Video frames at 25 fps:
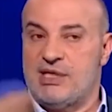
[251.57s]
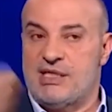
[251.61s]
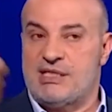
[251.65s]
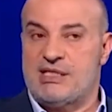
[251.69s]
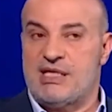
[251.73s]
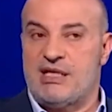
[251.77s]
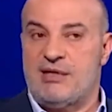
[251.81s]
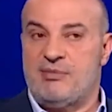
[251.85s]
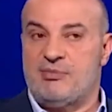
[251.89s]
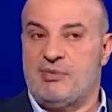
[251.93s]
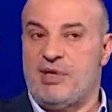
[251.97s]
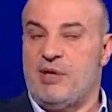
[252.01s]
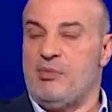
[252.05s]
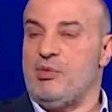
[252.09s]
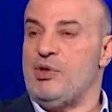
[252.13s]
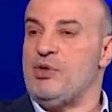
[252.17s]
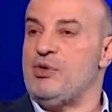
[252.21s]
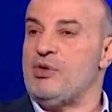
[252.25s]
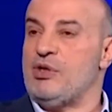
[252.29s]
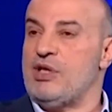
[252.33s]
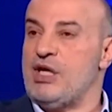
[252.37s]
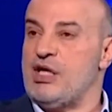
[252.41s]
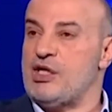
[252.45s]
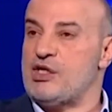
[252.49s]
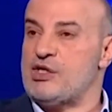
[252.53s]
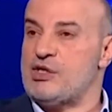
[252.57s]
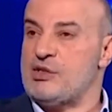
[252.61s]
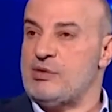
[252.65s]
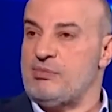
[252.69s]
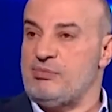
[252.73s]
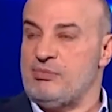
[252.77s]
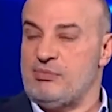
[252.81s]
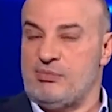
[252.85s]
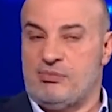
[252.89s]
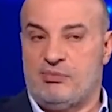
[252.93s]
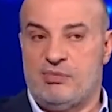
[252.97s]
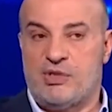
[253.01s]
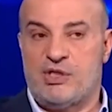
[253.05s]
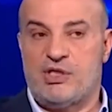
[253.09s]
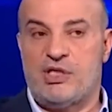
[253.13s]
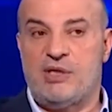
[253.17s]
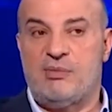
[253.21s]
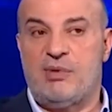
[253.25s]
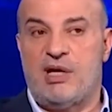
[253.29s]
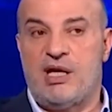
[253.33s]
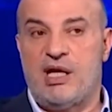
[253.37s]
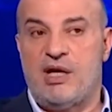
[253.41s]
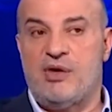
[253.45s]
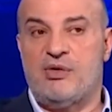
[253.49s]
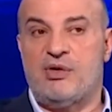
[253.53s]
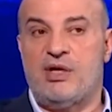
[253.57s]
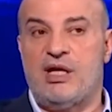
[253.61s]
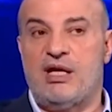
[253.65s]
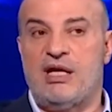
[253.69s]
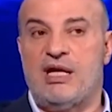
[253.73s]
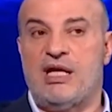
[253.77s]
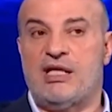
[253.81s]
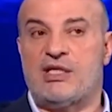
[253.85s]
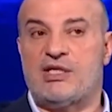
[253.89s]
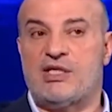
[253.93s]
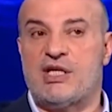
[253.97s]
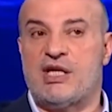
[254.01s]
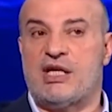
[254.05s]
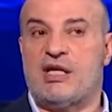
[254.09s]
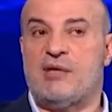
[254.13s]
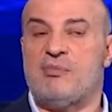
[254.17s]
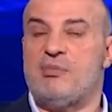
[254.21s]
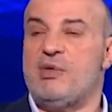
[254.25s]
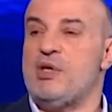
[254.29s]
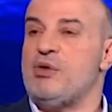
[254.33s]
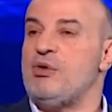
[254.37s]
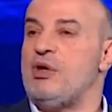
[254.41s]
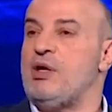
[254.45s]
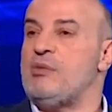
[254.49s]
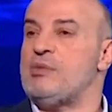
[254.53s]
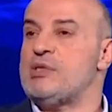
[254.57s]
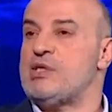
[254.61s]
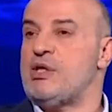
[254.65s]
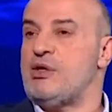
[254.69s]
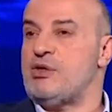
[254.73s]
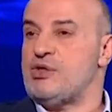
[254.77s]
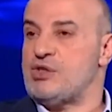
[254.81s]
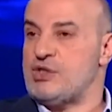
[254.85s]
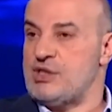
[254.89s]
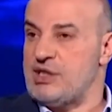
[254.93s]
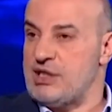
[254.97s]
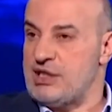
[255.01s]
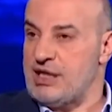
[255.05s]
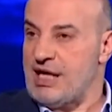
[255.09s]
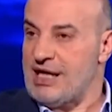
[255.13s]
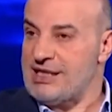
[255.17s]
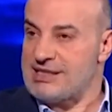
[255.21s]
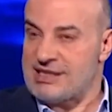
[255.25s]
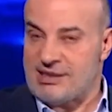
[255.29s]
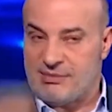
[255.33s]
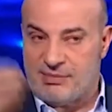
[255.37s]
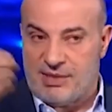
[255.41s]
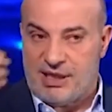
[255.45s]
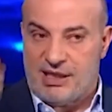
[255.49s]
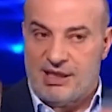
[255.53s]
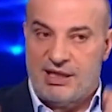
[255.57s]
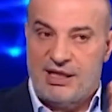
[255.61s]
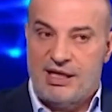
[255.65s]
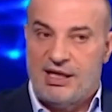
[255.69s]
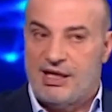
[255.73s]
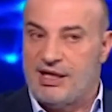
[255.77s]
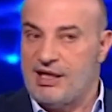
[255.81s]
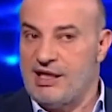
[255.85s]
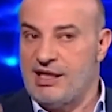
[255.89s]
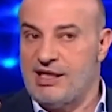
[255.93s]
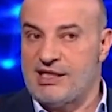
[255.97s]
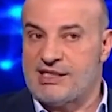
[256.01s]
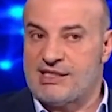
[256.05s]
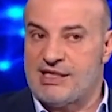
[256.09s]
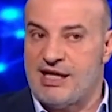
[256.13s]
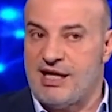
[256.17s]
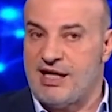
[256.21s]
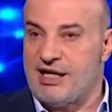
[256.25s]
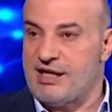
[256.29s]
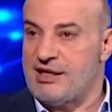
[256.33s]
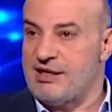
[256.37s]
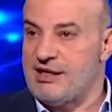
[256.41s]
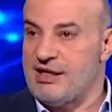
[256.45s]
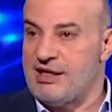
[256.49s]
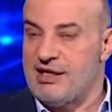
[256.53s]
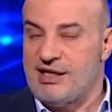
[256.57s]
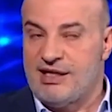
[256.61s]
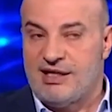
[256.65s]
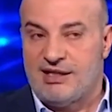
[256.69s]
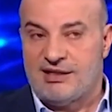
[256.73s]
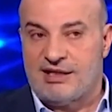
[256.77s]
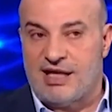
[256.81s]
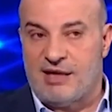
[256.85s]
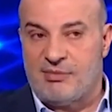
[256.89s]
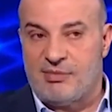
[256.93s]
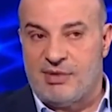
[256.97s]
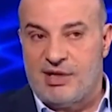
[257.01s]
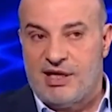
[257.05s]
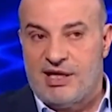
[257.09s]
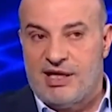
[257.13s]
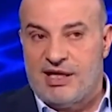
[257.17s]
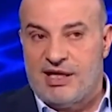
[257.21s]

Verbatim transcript: تنزل بتحملهم كاش بتجيب عليهم هلا تشيك ب 125 حسب السعر طيب